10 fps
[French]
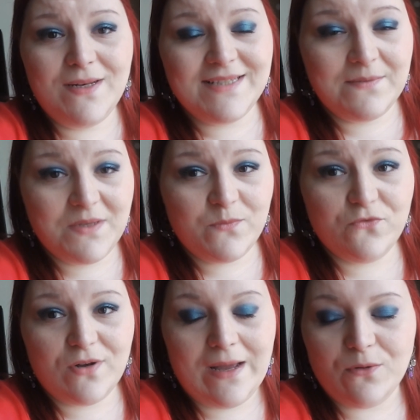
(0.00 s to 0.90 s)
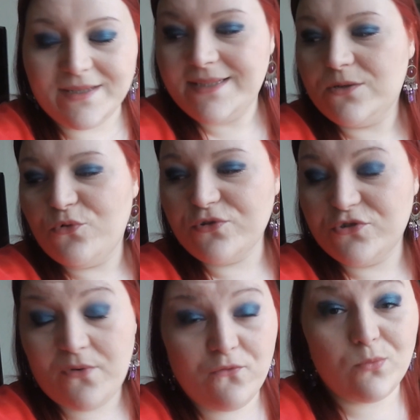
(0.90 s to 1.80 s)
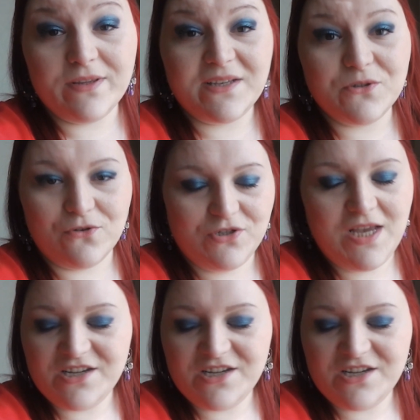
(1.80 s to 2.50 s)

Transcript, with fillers: les amis, me voilà rentrée des courses. Je vais vous montrer ce que j'ai